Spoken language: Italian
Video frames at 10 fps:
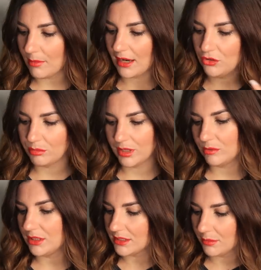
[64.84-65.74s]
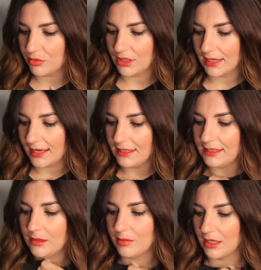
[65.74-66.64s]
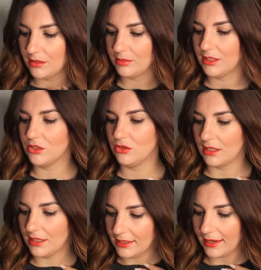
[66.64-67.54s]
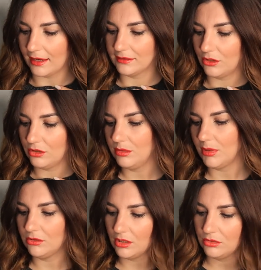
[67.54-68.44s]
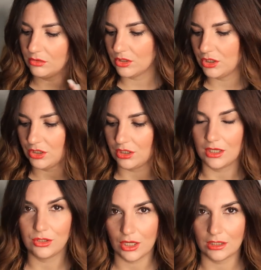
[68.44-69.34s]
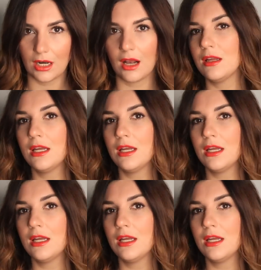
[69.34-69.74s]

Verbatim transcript: da bagno, primo di saponi alcalini per la detersione delicata, olio di mandorle dolci eccetera eccetera.